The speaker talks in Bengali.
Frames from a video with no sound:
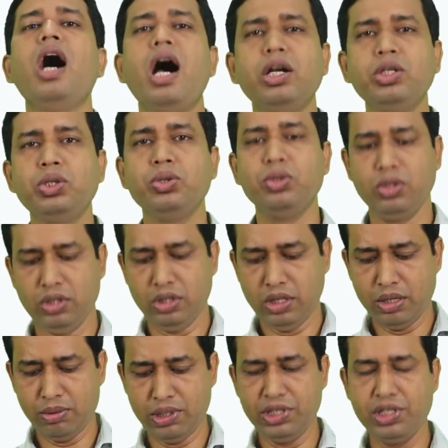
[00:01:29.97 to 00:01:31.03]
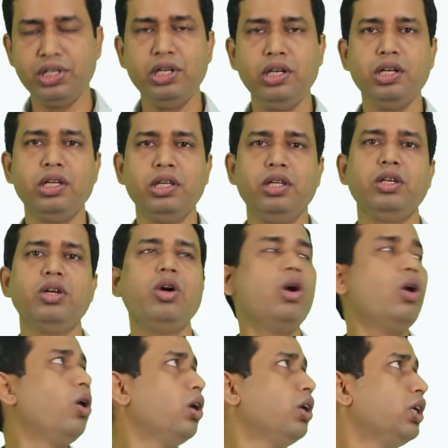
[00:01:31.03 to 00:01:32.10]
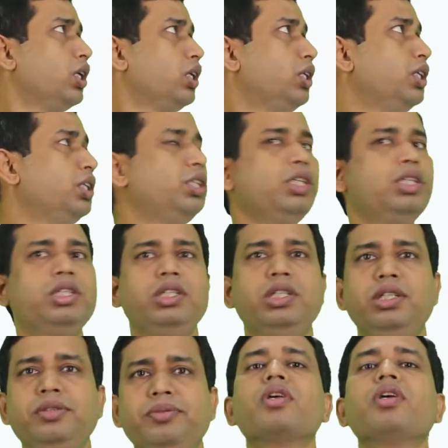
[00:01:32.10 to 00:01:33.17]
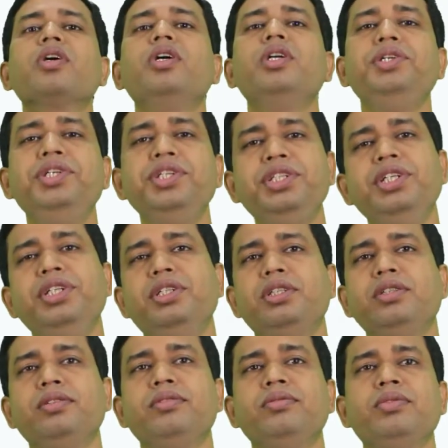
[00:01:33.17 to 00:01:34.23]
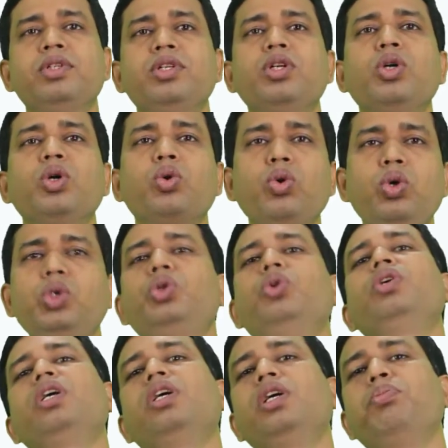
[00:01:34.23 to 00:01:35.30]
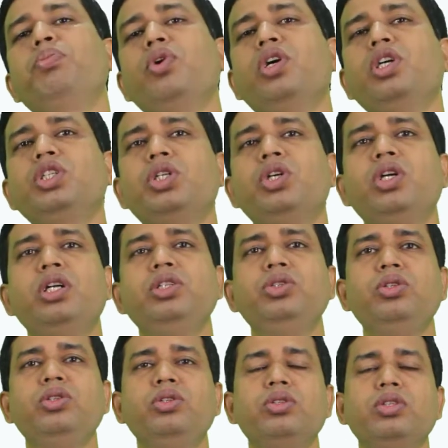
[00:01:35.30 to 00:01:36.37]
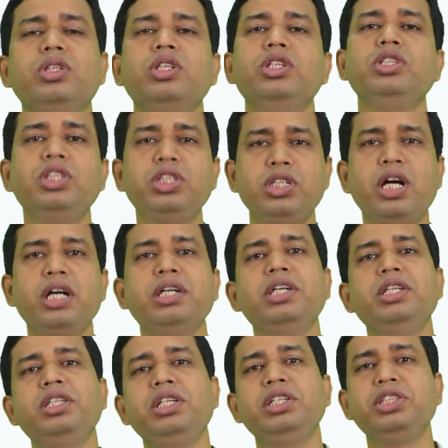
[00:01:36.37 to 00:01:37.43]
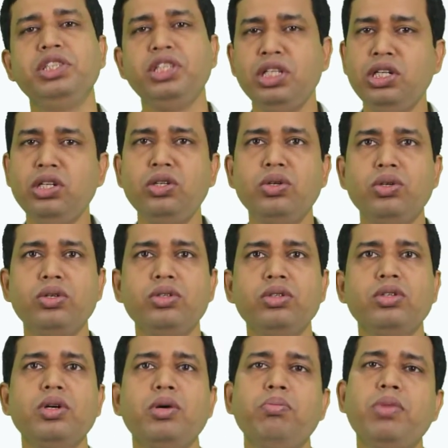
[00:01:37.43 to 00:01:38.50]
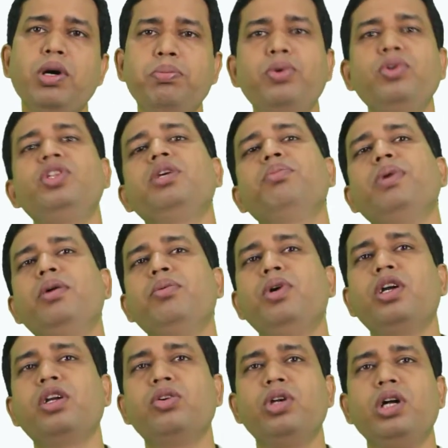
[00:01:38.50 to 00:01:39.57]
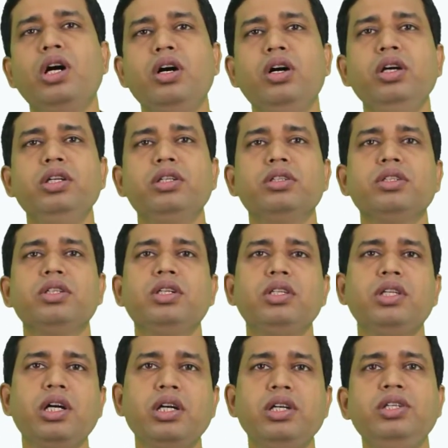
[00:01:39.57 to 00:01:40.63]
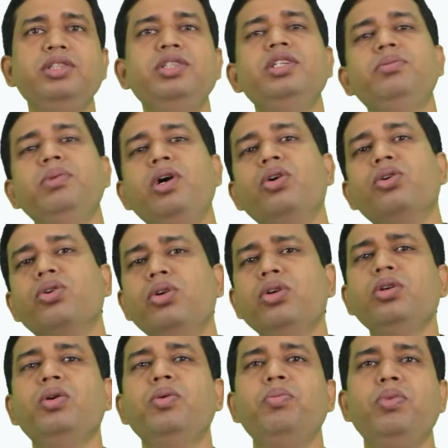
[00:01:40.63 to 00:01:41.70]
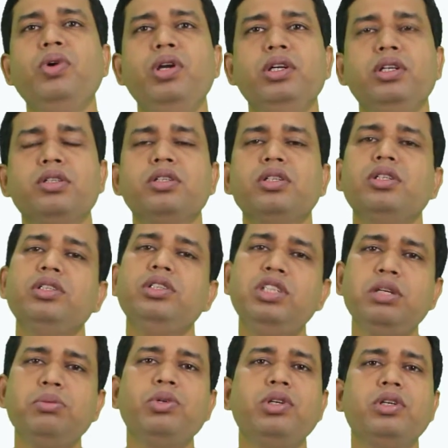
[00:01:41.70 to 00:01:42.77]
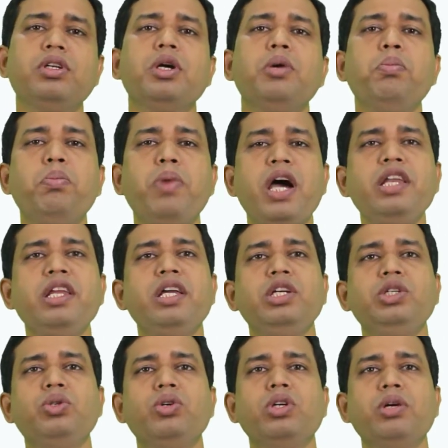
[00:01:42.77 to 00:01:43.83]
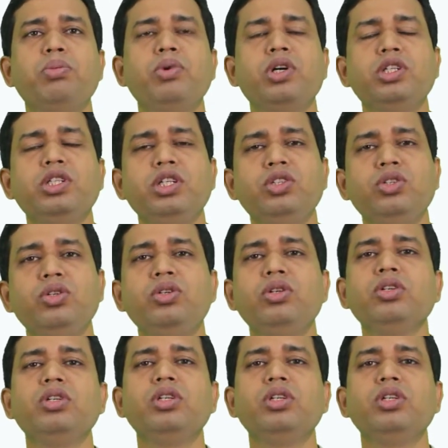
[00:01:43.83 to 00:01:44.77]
আসো এবার জেনে নিই ডিজিট কি ডিজিট কোনো সংখ্যাকে প্রকাশ করার জন্য যে সাংকেতিক চিহ্ন বা প্রতীক ব্যবহার করা হয় তাকে ডিজিট বা অঙ্ক বলে যেমন বাইনারি সংখ্যা প্রকাশের জন্য